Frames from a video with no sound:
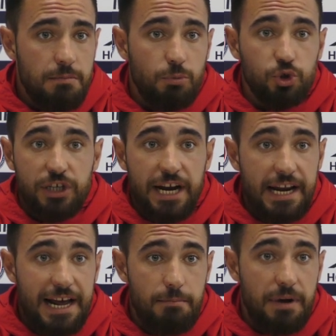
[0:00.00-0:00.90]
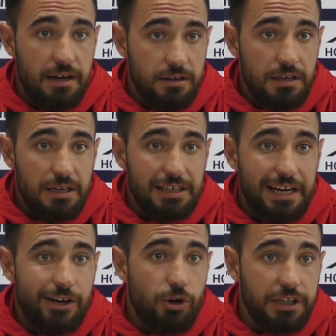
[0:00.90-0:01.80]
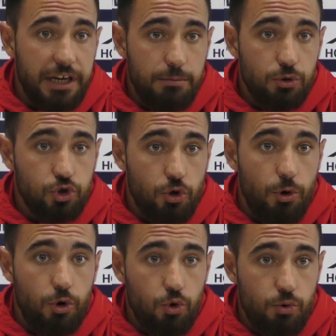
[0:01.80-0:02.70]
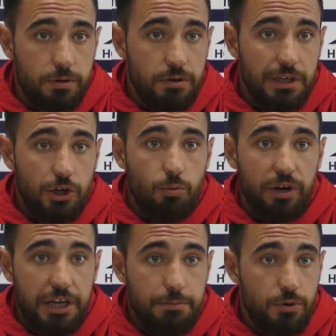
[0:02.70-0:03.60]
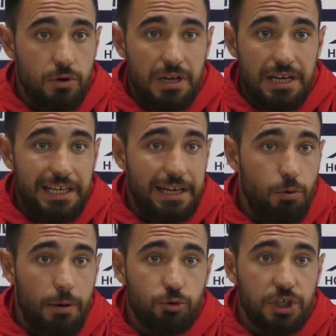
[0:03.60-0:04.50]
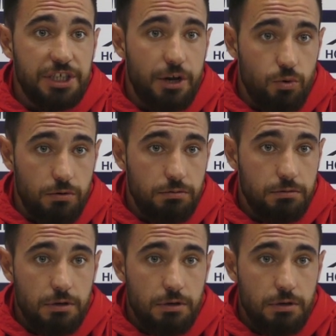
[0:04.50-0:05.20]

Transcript: mostrar el alma que creo que tenemos como club y como equipo y que volvamos a ser uno,